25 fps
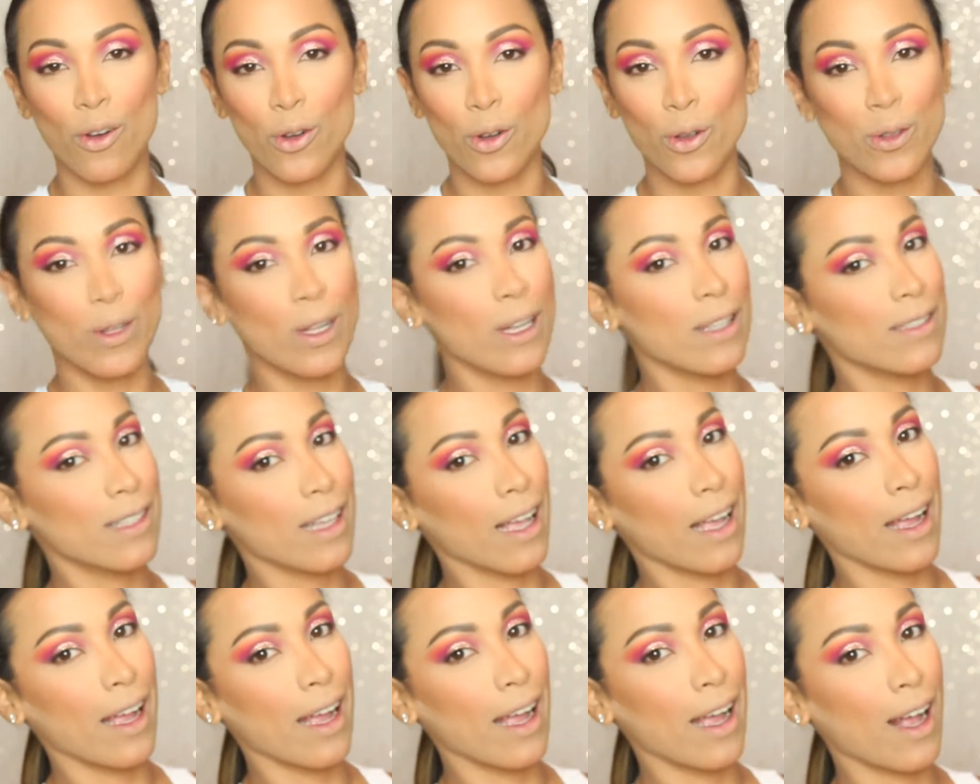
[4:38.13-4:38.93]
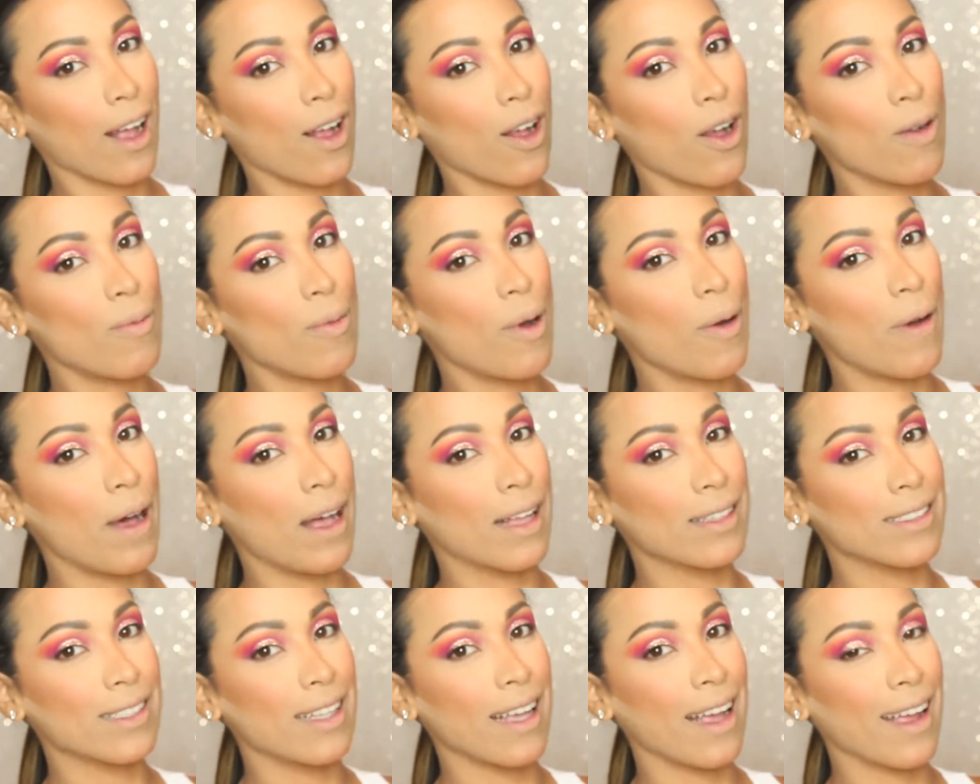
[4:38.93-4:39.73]
Hoy utilicé como
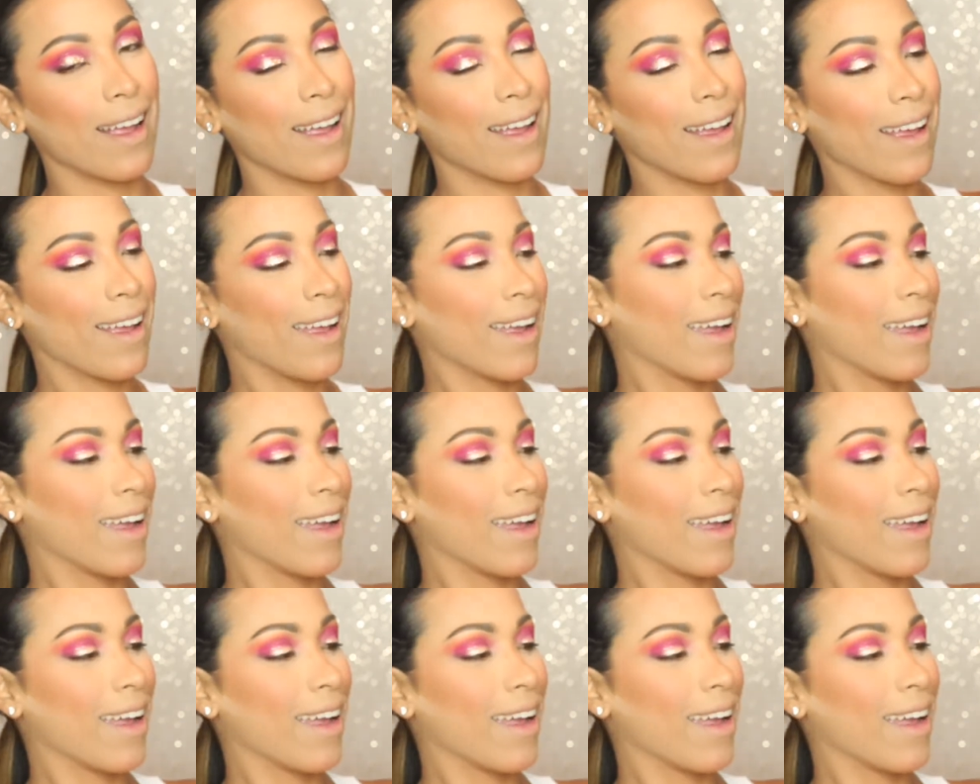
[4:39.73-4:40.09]
base